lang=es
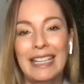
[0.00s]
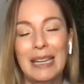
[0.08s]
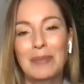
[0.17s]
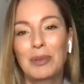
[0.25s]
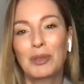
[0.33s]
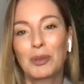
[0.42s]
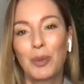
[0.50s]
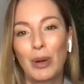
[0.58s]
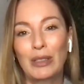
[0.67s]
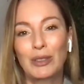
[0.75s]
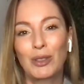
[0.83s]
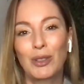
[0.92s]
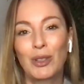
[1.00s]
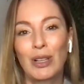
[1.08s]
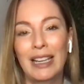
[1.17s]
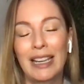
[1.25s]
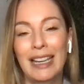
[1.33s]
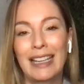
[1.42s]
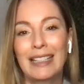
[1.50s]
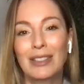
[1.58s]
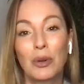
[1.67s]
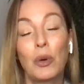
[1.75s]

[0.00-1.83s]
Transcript: quien por supuesto es